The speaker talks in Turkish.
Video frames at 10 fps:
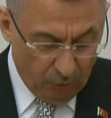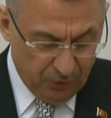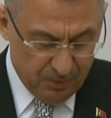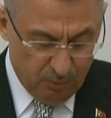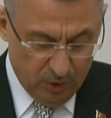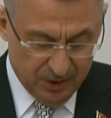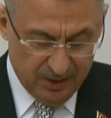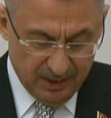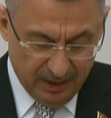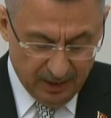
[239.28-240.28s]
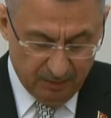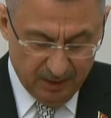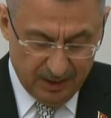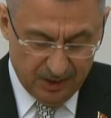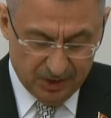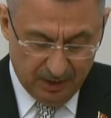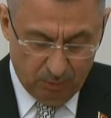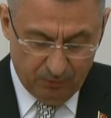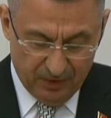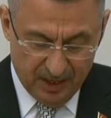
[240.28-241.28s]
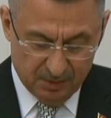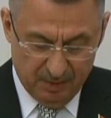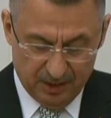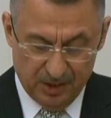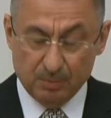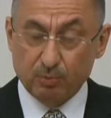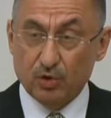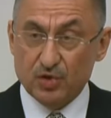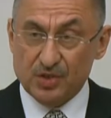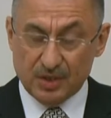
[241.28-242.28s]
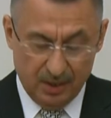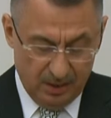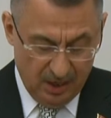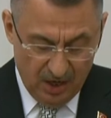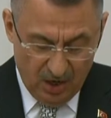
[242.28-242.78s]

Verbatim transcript: Ofis bünyesinde takip edilen İstanbul Finans Merkezi projesi,